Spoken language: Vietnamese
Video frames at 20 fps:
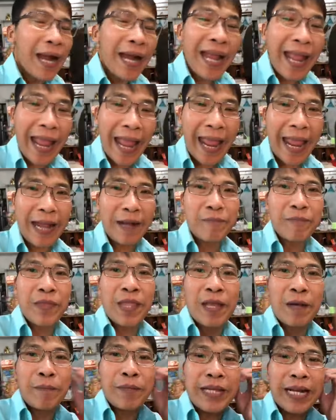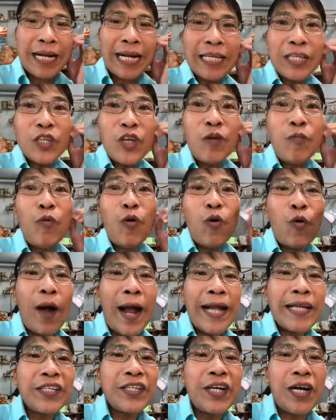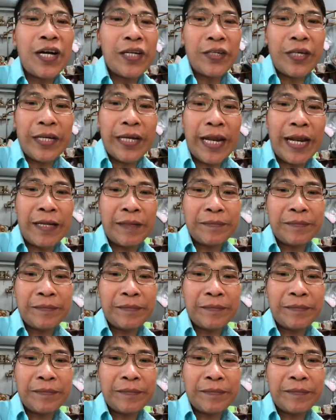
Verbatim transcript: hàng bây giờ khách vô mua quá trời rồi nè